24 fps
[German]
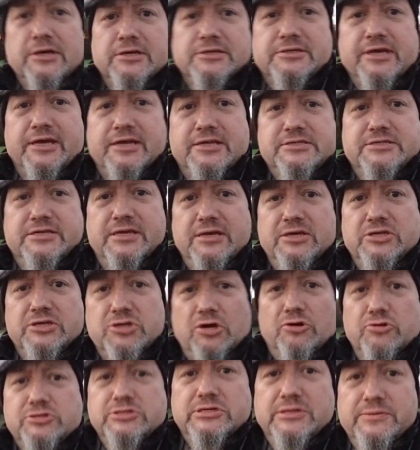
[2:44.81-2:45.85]
Seht ihr,
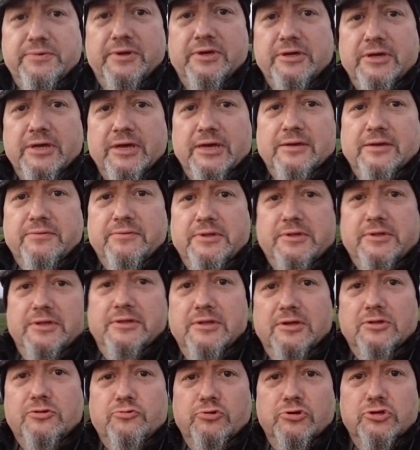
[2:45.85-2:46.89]
schaut mal, wie die
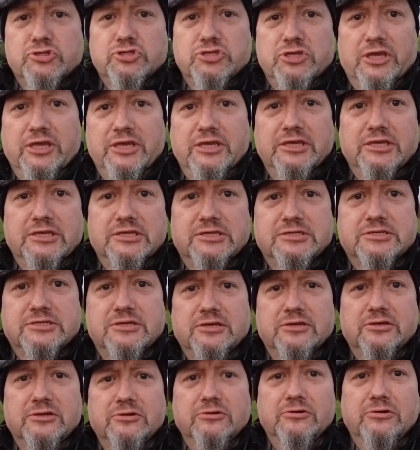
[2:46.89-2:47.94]
Natur schön ist,
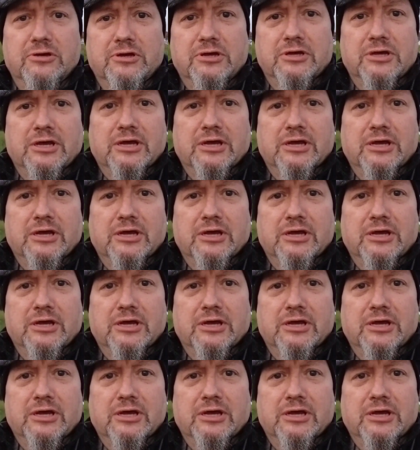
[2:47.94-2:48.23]
ja.